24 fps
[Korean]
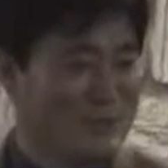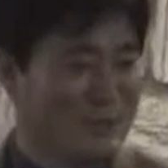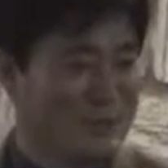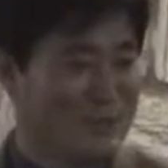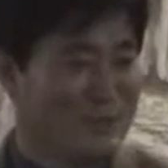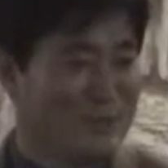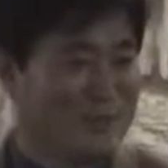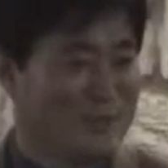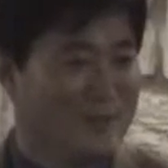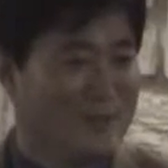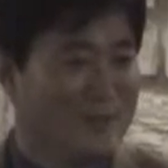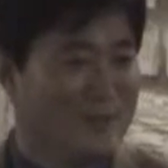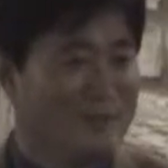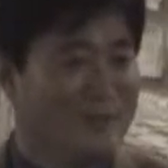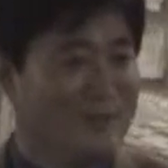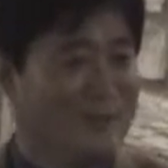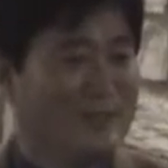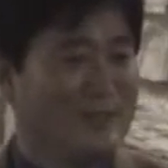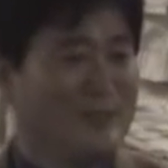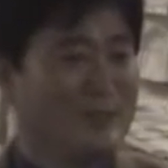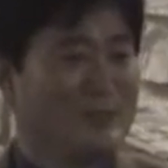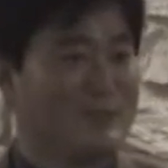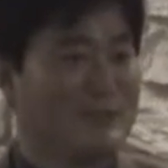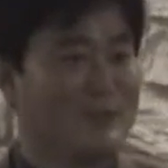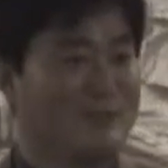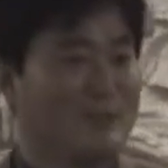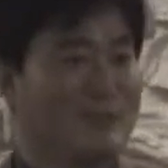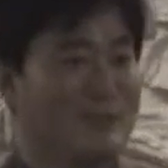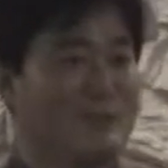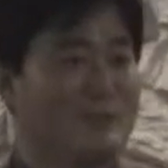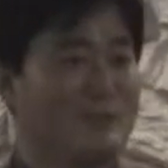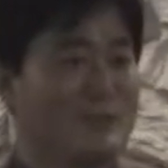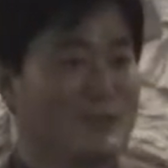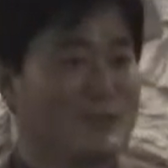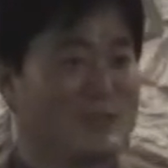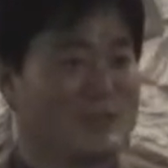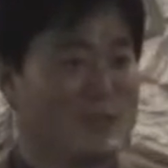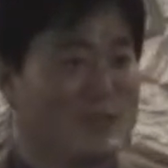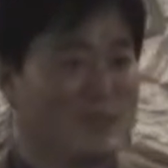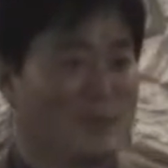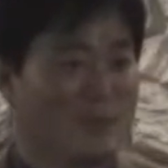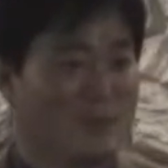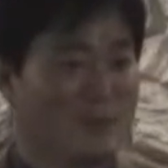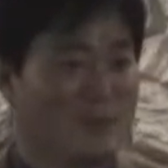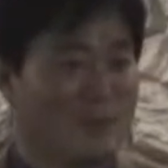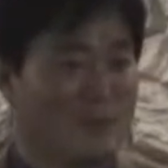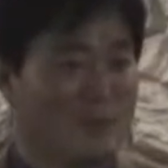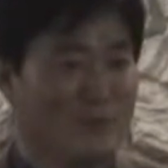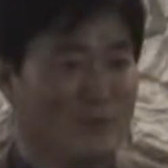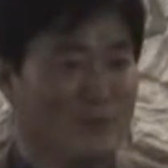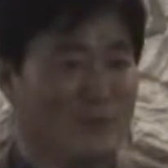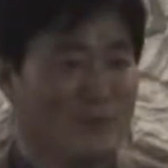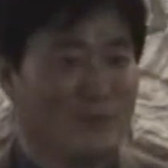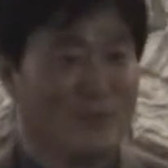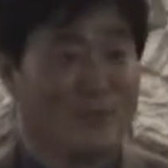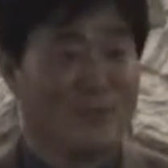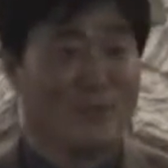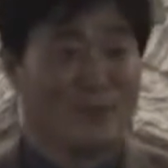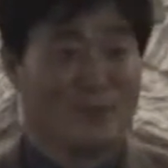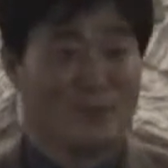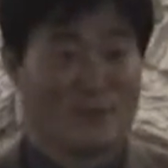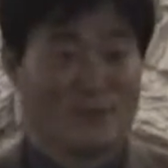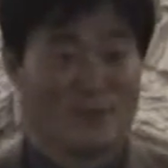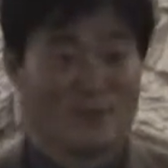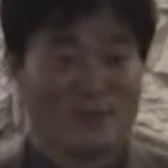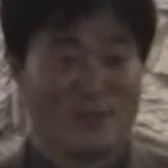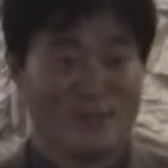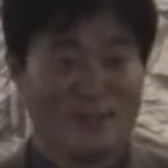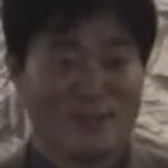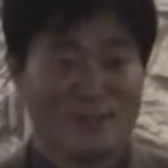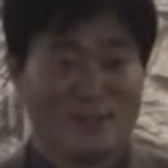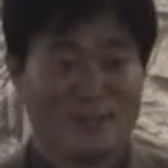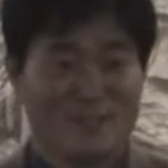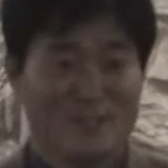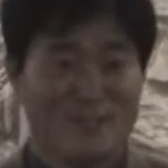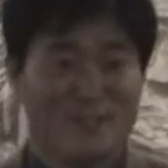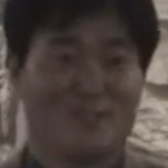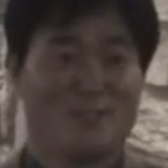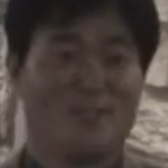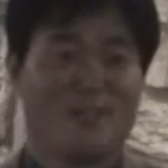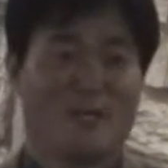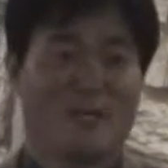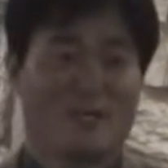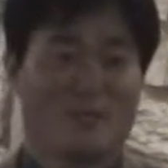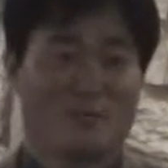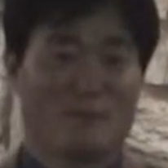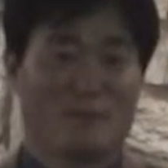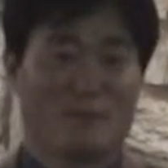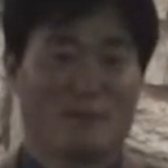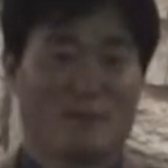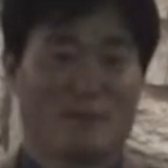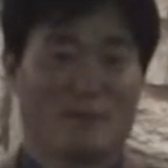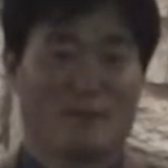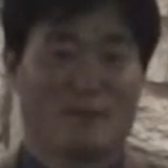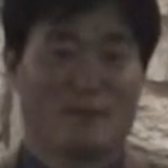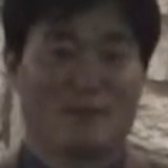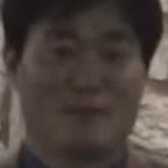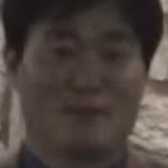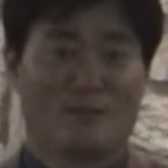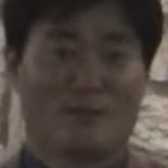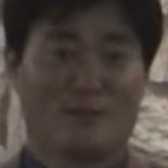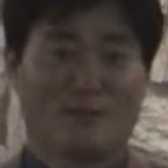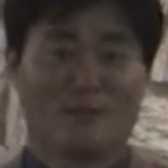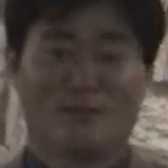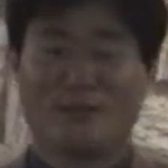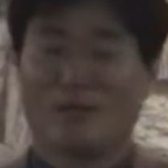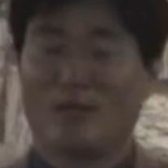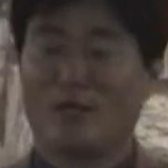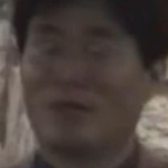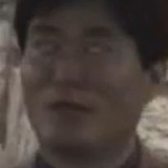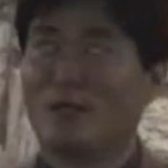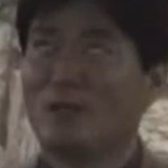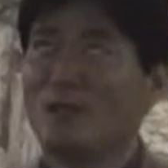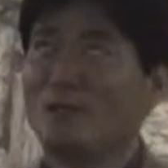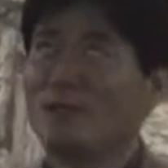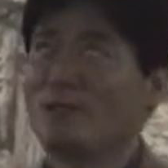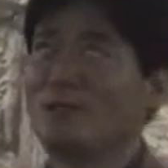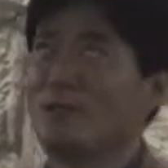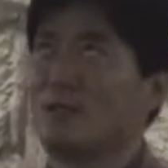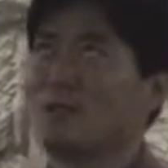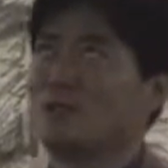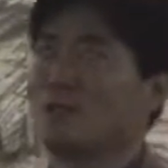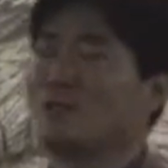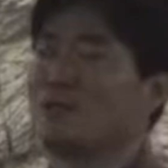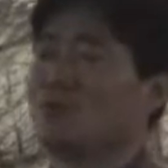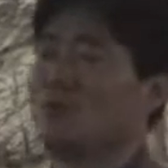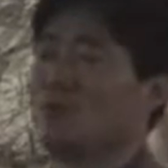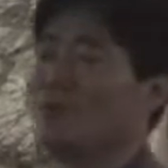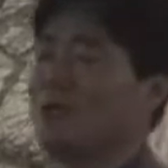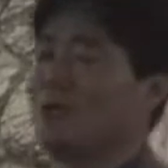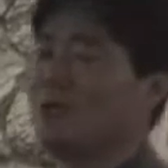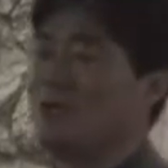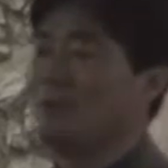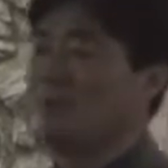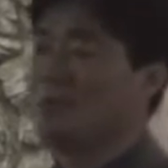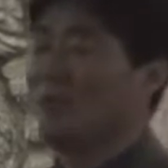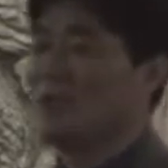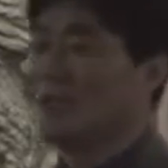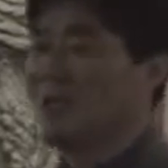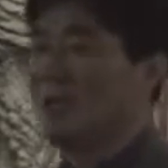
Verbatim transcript: 거. 이것이 믿음의 삶이고 이것이 신앙입니다. 그러니까 창조주 하나님이